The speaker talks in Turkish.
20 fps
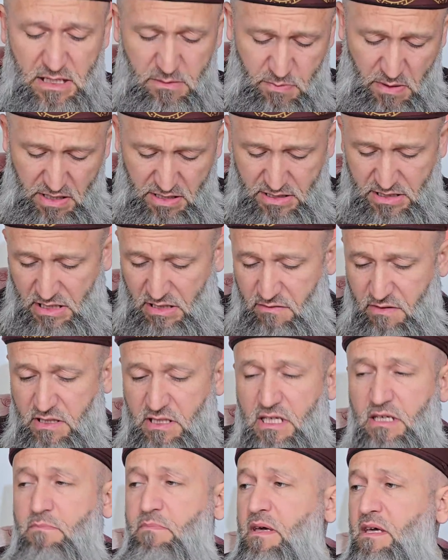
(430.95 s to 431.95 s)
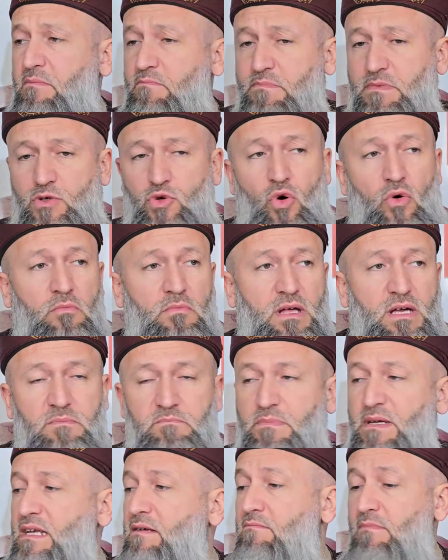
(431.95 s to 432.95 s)
İpek kravat, ipek
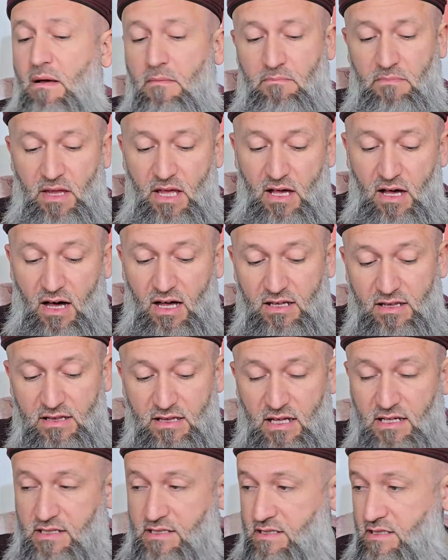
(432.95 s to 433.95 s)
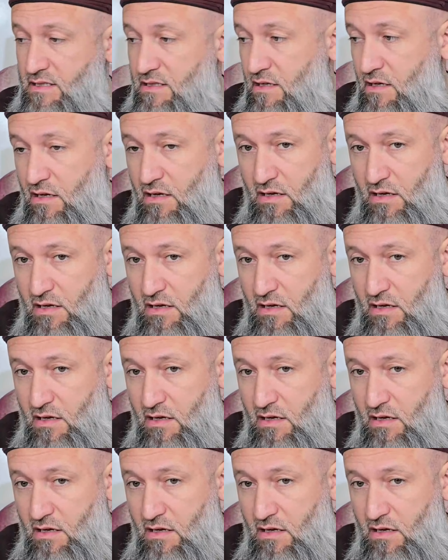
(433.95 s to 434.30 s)
gömlek bilmem ne. Atlas.